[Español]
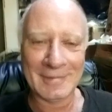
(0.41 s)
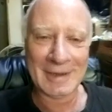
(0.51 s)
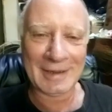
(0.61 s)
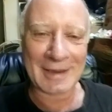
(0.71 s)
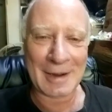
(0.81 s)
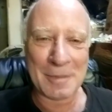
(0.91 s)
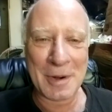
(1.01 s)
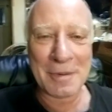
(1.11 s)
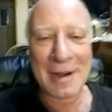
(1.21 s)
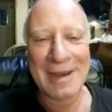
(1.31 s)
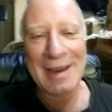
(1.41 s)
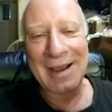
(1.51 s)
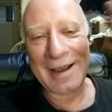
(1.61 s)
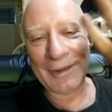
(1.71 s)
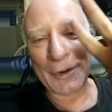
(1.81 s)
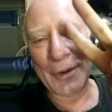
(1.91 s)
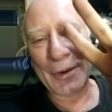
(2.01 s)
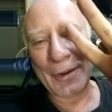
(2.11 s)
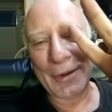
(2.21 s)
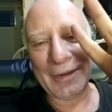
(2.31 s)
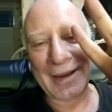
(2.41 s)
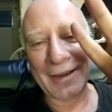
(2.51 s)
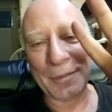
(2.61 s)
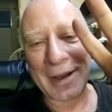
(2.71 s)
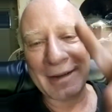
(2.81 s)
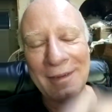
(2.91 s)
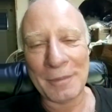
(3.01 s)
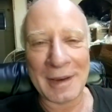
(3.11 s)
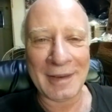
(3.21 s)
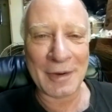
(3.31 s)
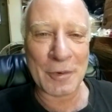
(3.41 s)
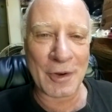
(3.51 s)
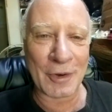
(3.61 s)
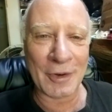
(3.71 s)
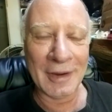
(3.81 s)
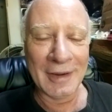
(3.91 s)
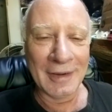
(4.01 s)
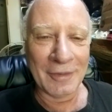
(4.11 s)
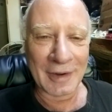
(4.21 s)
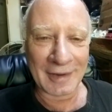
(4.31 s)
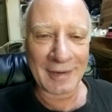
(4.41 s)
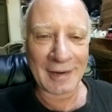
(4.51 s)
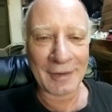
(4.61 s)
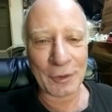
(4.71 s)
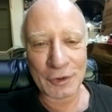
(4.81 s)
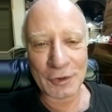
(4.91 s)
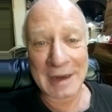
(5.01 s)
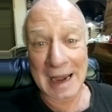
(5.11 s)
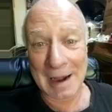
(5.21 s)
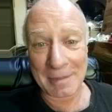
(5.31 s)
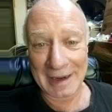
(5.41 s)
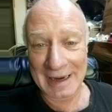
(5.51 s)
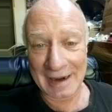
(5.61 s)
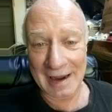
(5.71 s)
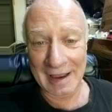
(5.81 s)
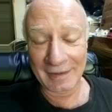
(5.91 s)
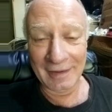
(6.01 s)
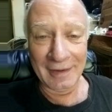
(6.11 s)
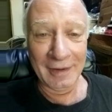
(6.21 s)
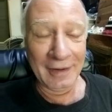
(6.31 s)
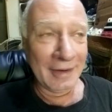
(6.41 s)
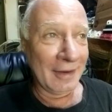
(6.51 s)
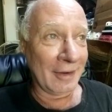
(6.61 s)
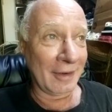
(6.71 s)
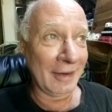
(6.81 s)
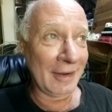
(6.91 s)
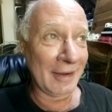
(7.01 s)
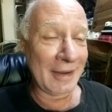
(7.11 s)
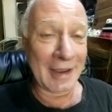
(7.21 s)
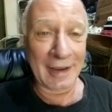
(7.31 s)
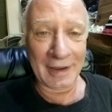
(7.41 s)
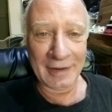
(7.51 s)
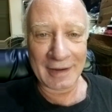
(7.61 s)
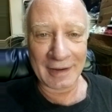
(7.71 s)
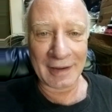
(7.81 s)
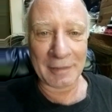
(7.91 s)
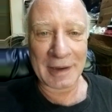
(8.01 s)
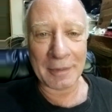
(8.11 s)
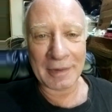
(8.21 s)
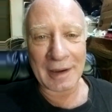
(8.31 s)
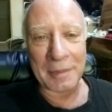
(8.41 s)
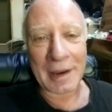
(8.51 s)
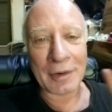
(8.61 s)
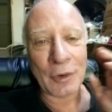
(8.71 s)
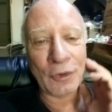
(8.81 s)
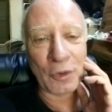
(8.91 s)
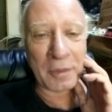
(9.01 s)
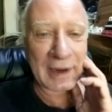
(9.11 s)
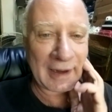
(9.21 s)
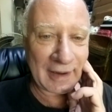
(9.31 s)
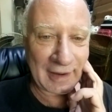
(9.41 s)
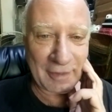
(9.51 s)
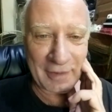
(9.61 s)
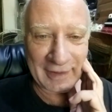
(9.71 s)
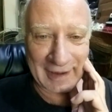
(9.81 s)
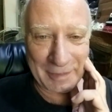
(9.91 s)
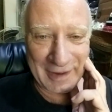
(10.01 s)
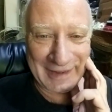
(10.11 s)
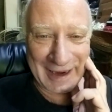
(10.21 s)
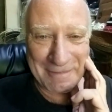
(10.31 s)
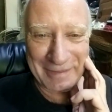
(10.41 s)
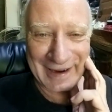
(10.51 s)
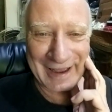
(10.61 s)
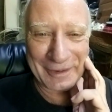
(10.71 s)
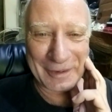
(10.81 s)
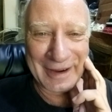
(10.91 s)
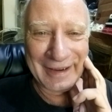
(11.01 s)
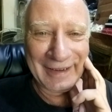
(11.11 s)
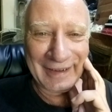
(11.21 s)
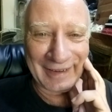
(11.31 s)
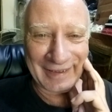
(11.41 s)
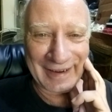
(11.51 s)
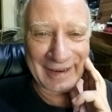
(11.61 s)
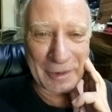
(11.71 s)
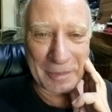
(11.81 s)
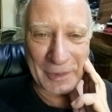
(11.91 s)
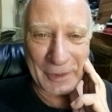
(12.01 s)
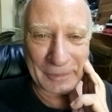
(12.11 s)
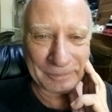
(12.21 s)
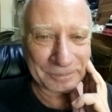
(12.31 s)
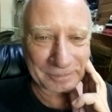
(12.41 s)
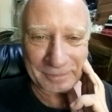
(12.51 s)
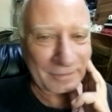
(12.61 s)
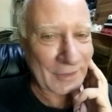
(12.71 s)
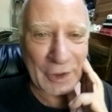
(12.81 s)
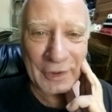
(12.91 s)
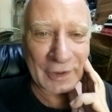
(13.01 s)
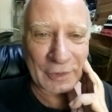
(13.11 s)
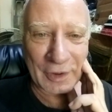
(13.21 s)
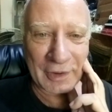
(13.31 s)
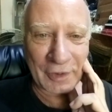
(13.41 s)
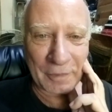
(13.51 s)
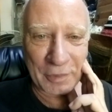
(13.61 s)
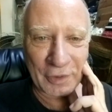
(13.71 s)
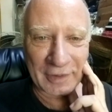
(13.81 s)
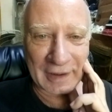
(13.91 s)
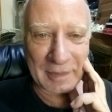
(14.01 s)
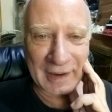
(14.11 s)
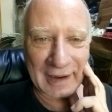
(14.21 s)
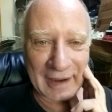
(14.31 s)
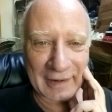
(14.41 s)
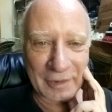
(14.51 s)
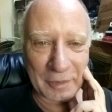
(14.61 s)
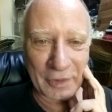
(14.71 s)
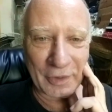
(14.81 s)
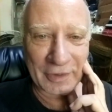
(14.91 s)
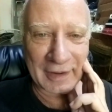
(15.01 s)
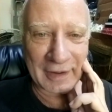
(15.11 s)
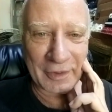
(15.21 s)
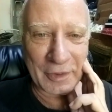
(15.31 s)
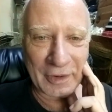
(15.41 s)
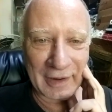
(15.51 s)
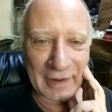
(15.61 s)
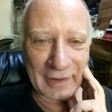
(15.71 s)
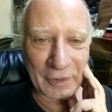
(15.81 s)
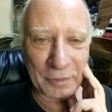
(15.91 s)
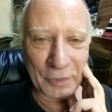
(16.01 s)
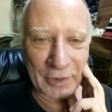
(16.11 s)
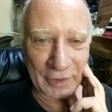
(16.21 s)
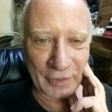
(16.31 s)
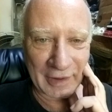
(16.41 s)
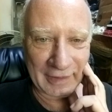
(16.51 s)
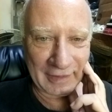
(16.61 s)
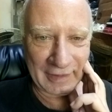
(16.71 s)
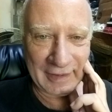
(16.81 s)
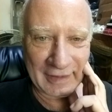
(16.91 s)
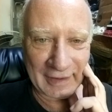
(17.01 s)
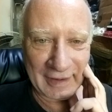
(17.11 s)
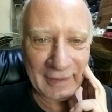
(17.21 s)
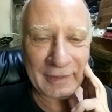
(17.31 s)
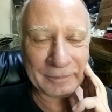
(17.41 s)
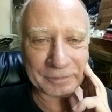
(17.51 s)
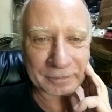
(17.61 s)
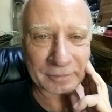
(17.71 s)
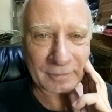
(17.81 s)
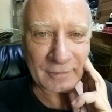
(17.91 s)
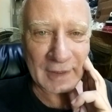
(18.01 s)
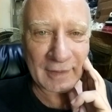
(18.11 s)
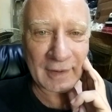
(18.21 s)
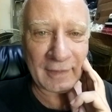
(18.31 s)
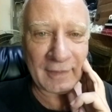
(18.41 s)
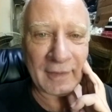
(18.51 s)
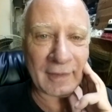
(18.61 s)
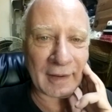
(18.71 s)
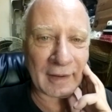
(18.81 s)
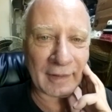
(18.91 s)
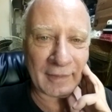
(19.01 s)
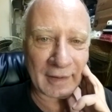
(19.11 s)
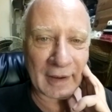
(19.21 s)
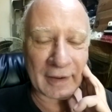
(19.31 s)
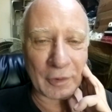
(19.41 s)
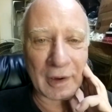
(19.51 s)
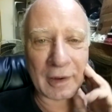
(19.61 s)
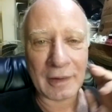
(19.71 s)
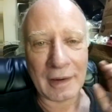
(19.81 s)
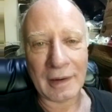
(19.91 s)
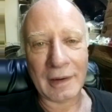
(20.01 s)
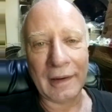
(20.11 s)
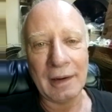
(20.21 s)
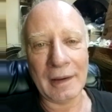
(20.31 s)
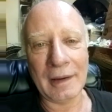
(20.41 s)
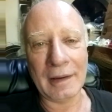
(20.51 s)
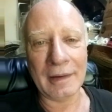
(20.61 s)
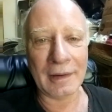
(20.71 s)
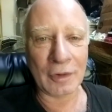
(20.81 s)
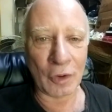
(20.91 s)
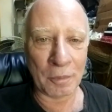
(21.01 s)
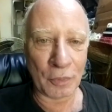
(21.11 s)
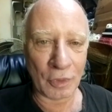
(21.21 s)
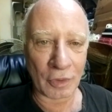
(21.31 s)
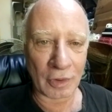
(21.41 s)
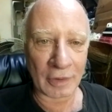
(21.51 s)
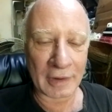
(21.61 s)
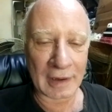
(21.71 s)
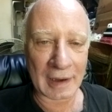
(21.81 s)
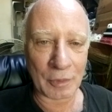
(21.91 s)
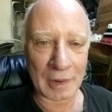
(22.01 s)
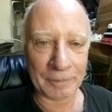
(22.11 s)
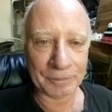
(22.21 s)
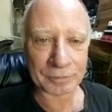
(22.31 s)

¿Qué tal? Muy buen día a todos. Ya es martes 21. Van hacia las 8 de la mañana. Ay, ay, ay. Ya, ya, ya, me acostumbré de levantarme temprano. Es que como ahorita todavía no puedo trabajar, como no tengo ah, computadora e internet. Es que sí se, se dañó la, la, la, la compu con lo del agua